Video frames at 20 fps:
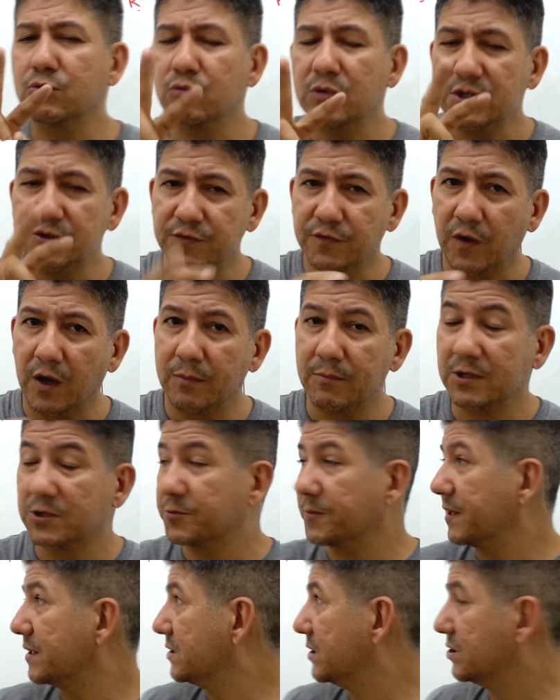duas formas
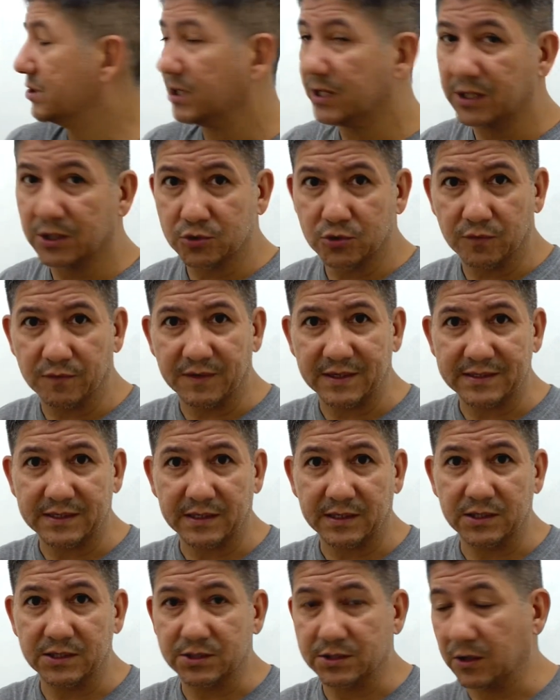para a gente resolver essa
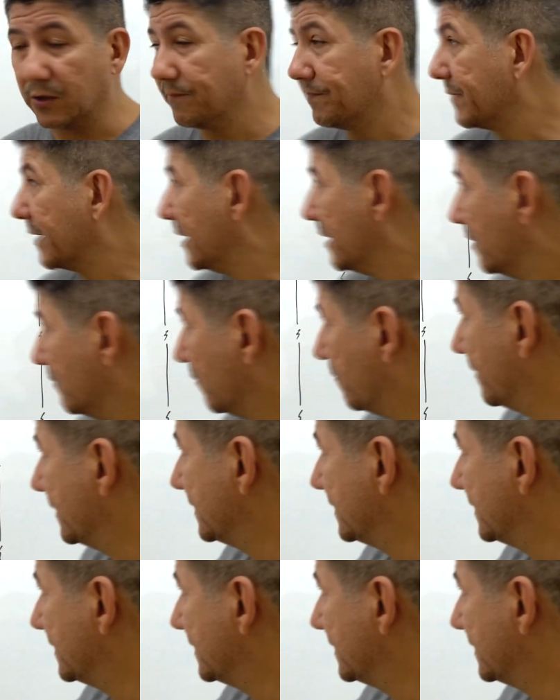questão. Vou